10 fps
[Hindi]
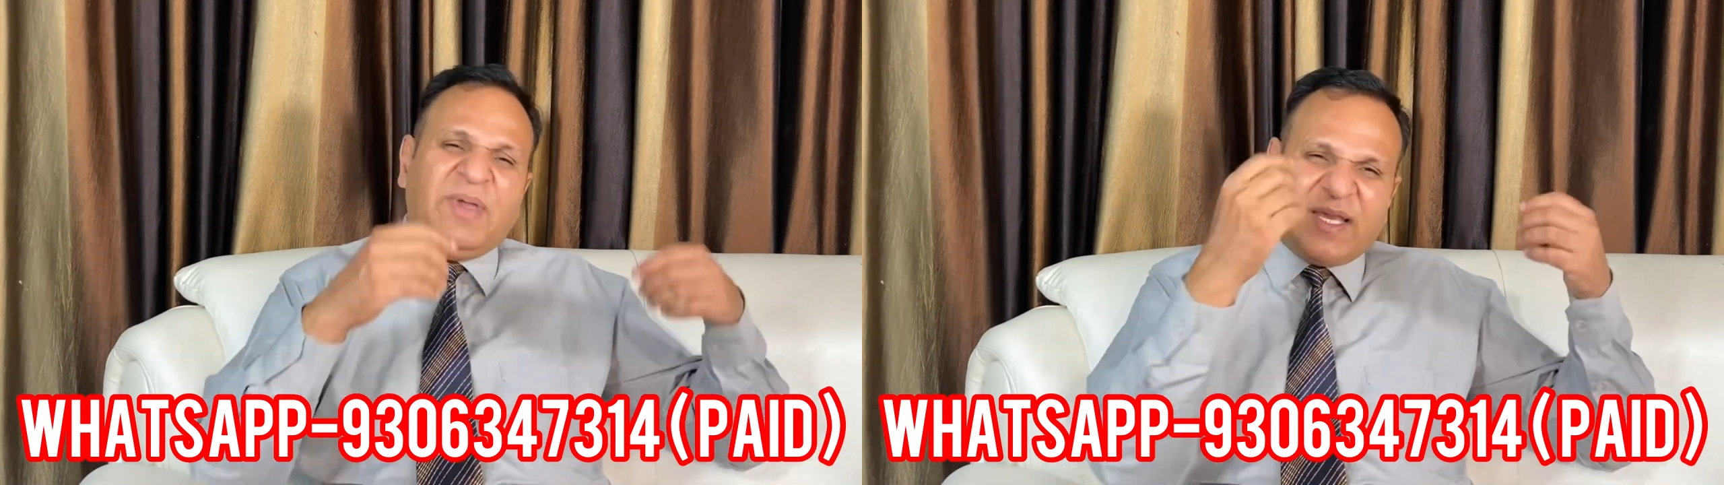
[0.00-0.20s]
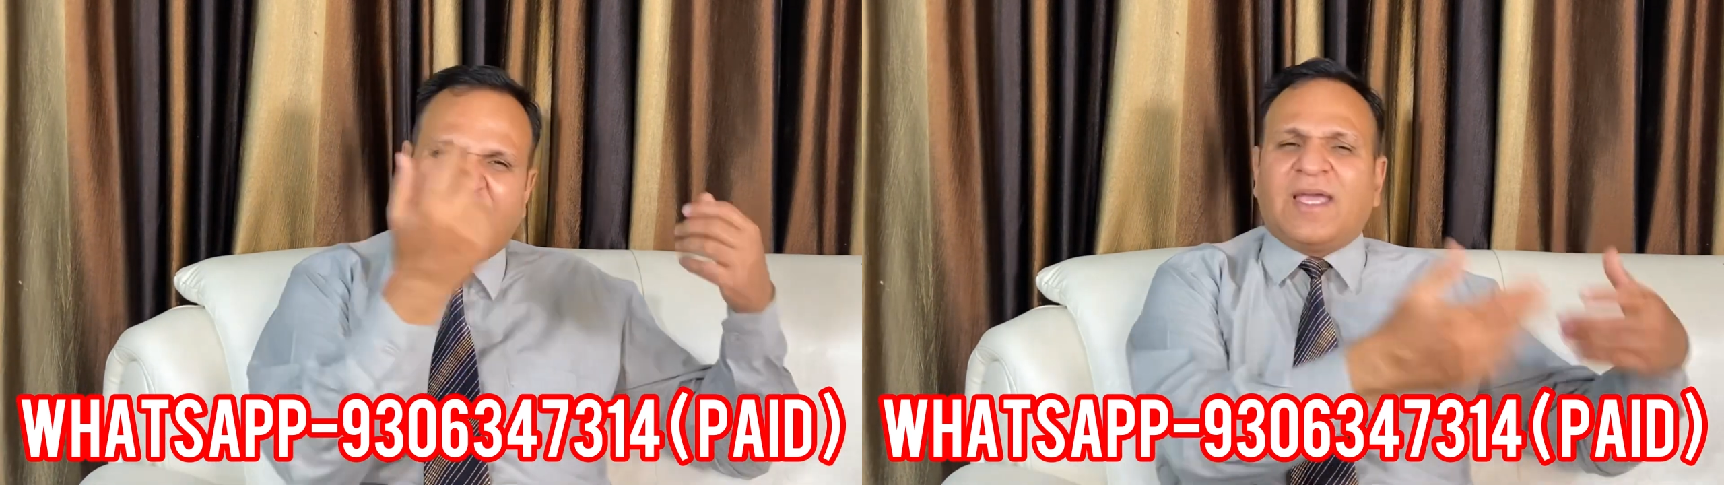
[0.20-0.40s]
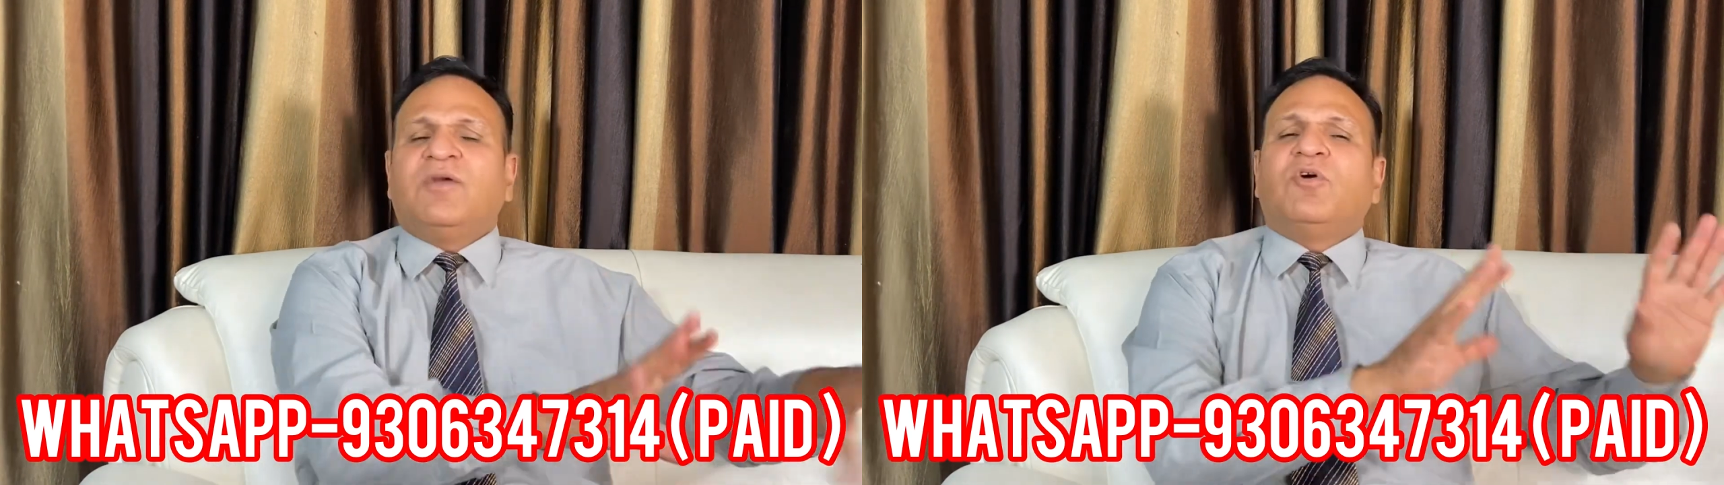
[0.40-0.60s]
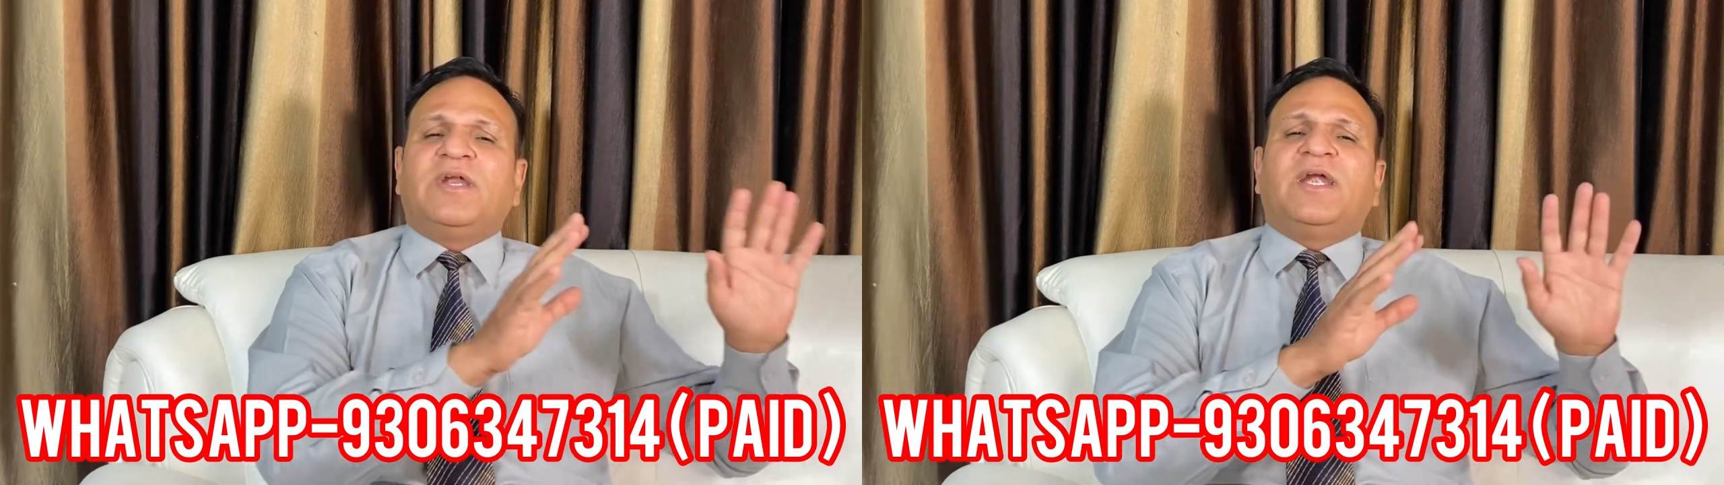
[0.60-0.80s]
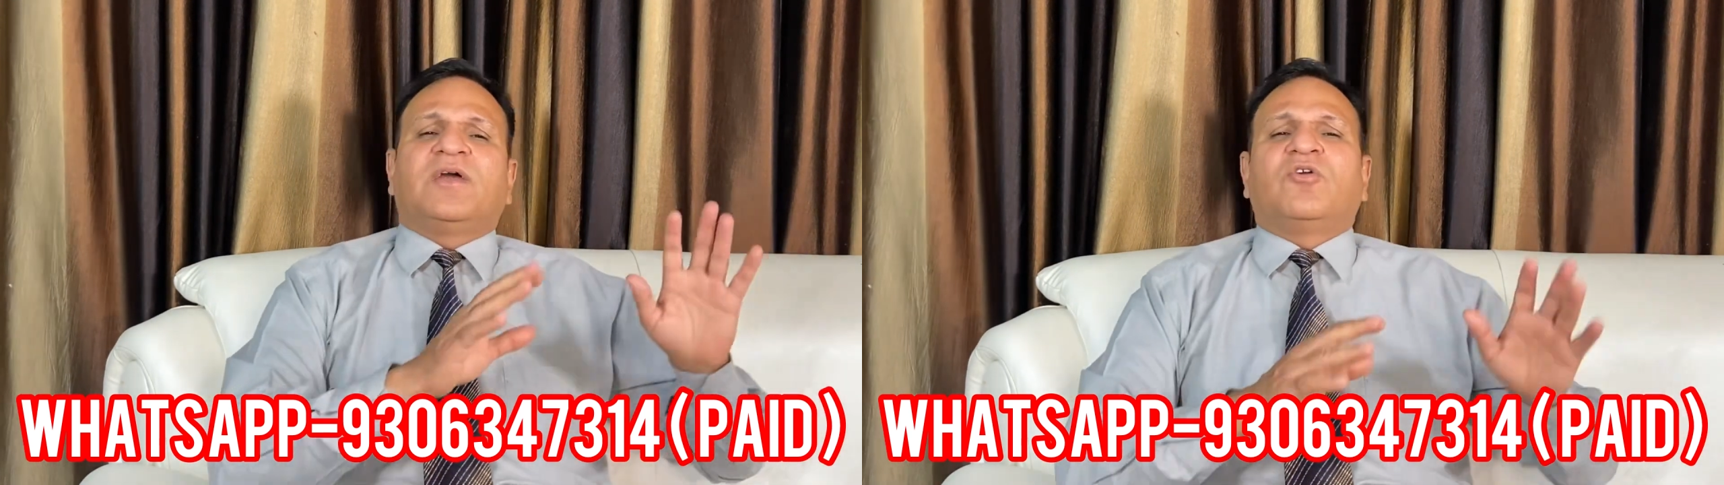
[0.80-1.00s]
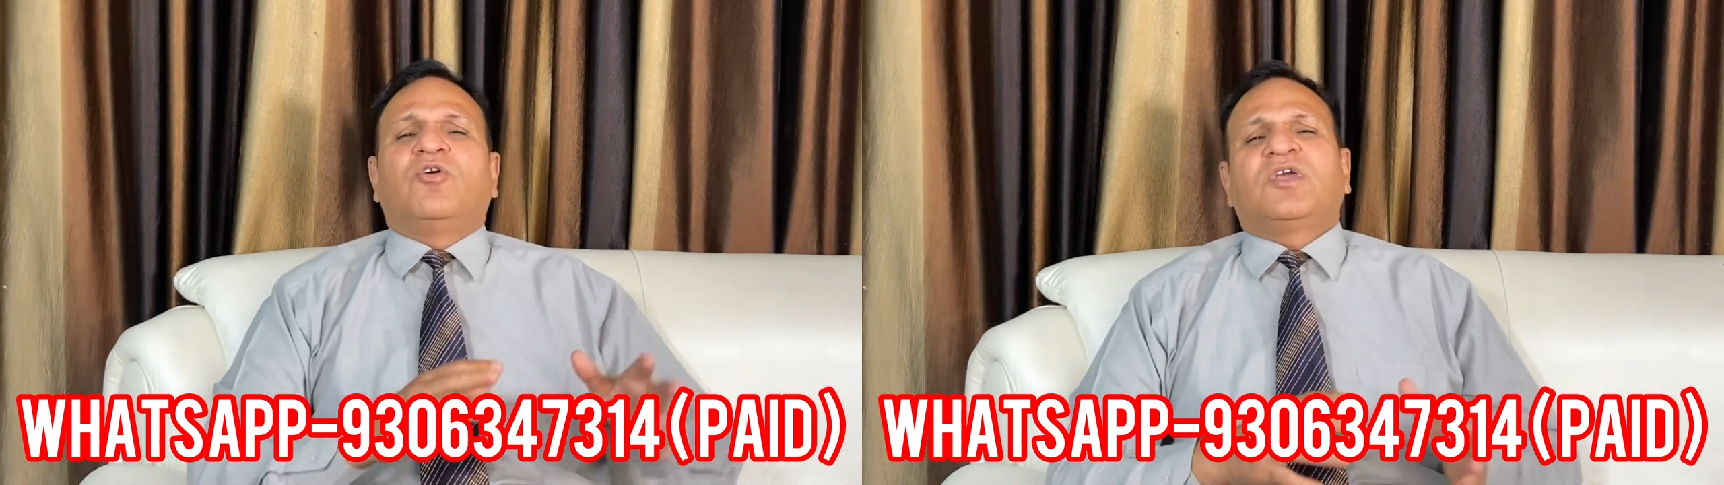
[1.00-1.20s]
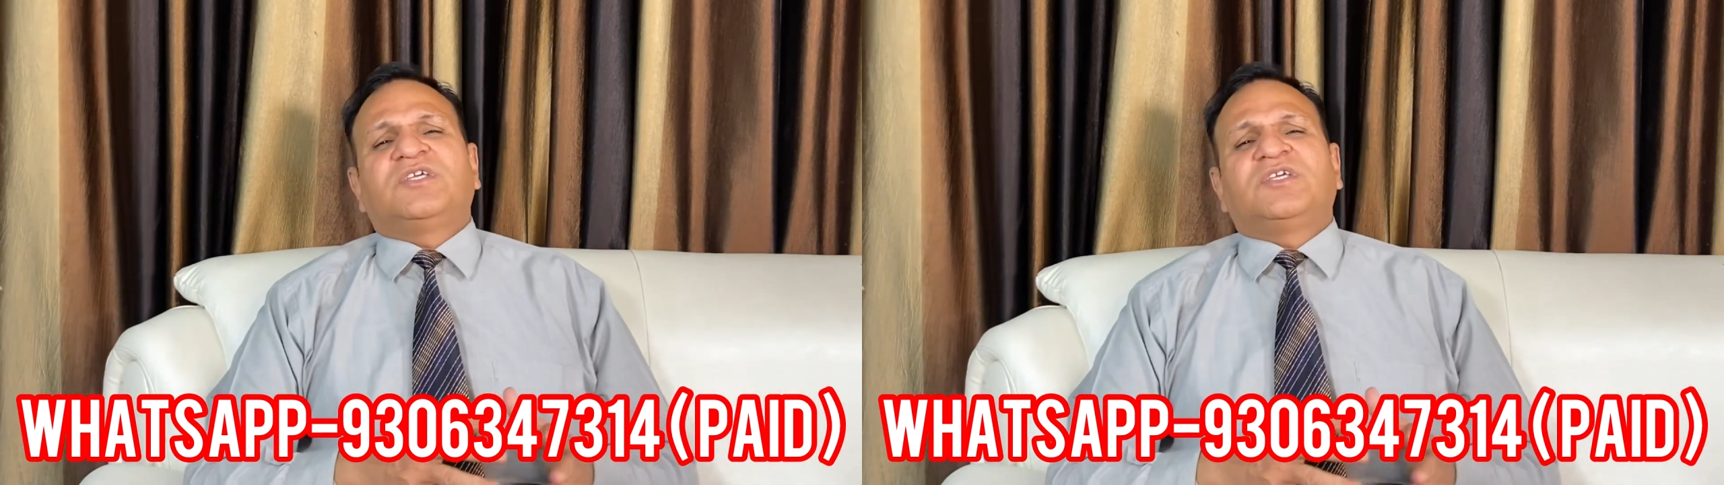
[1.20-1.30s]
बिकेगी वो डेढ़ करोड़